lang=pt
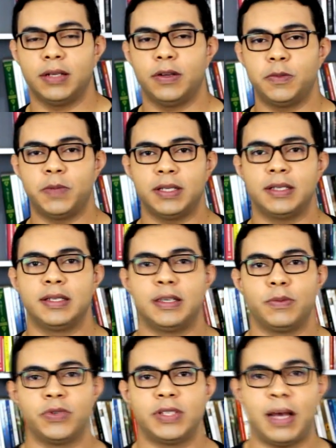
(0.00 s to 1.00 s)
que nós
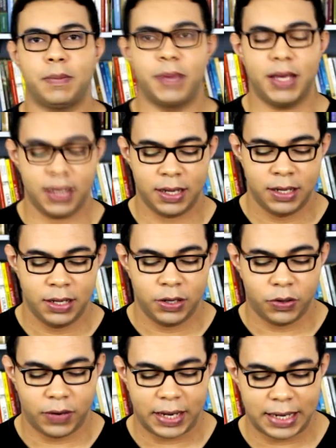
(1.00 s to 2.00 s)
precisamos saber
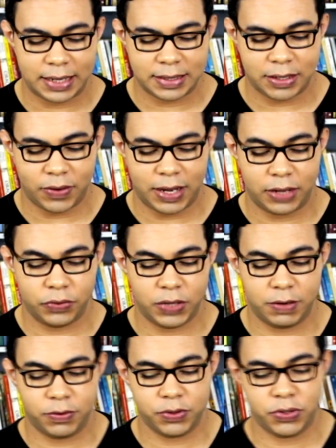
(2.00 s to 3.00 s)
com relação ao
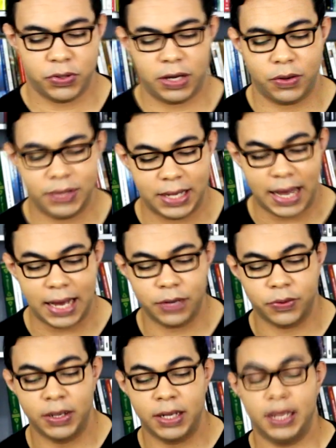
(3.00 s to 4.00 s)
devocional
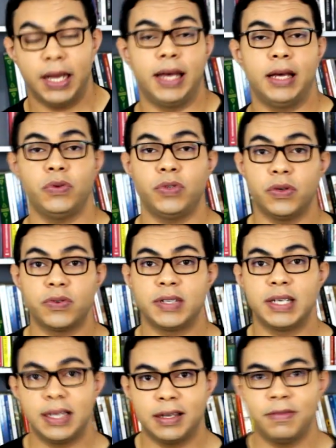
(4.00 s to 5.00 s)
diário é o seu
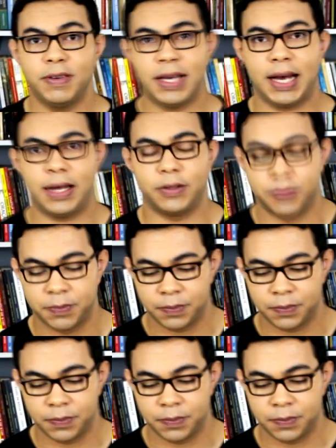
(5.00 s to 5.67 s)
significado.